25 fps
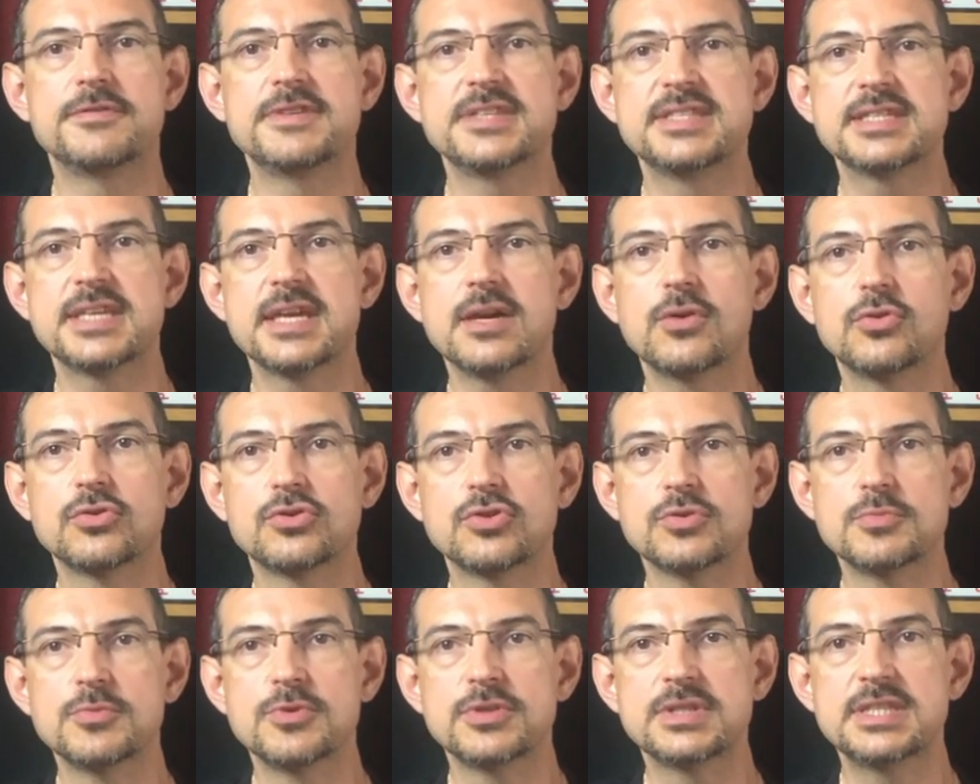Fisker
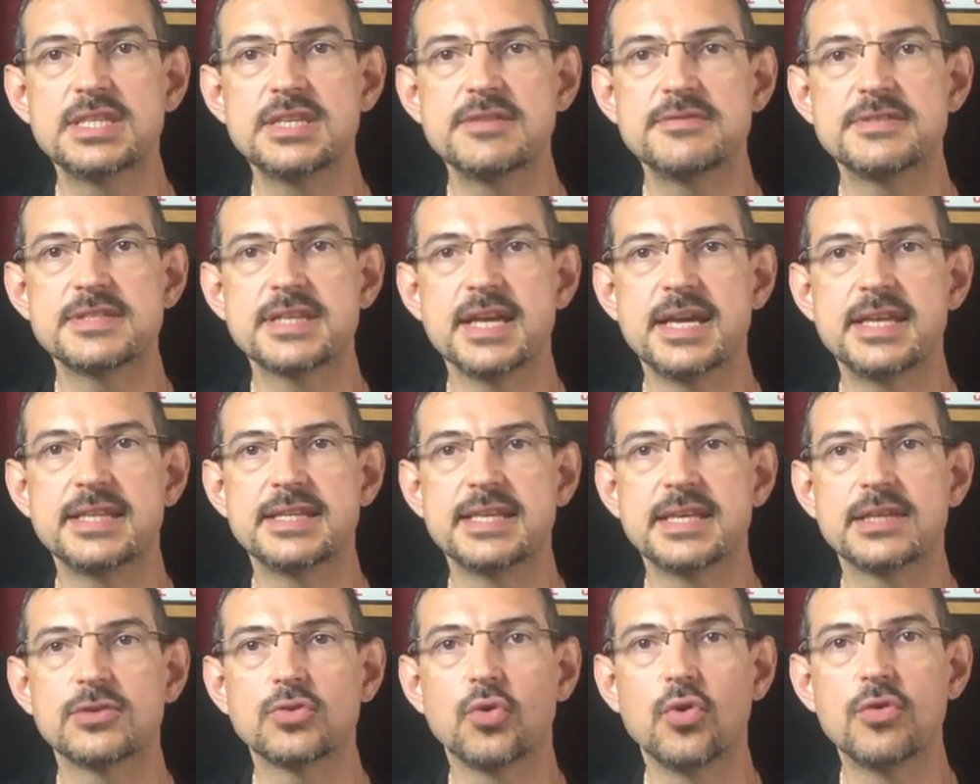Automotive, ça a
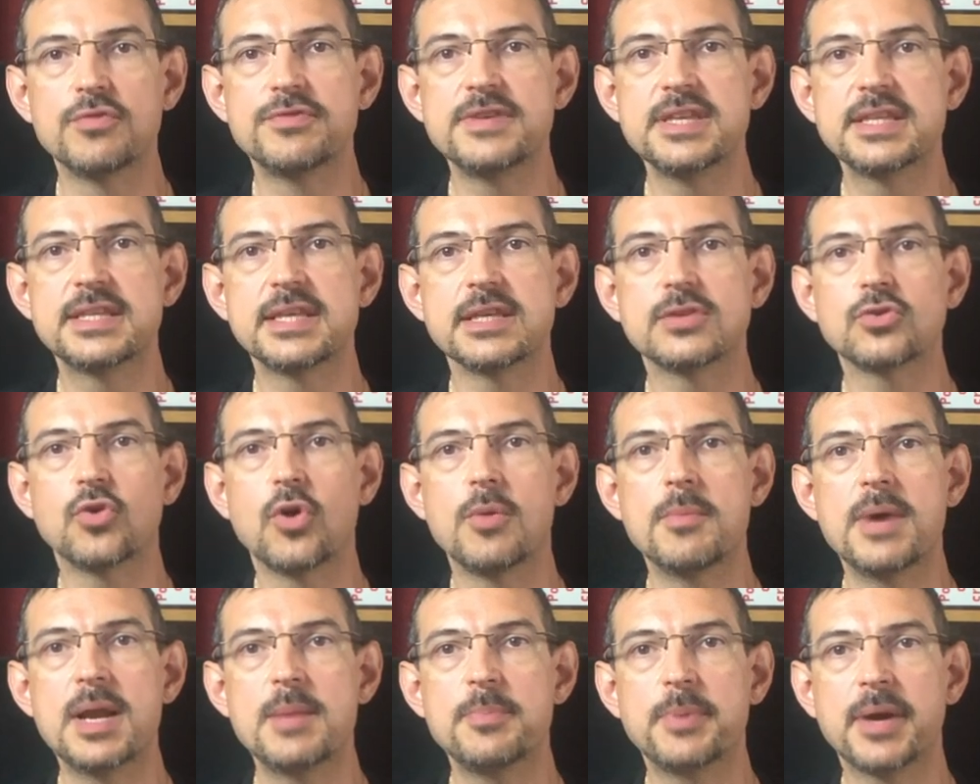été trop vite et
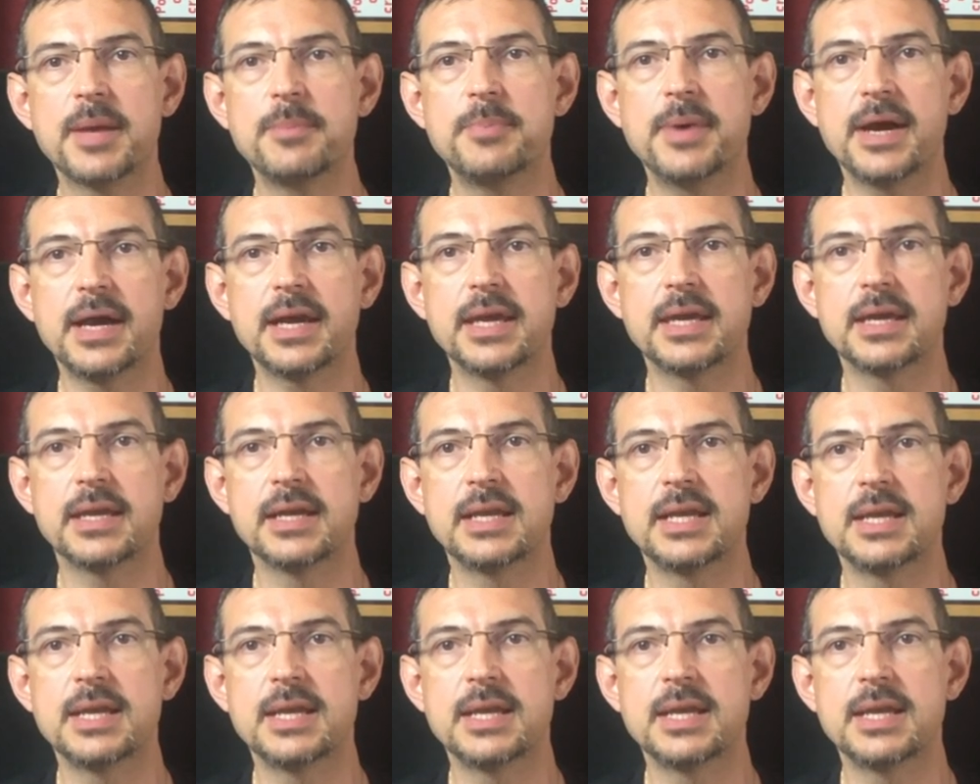trop mal préparé.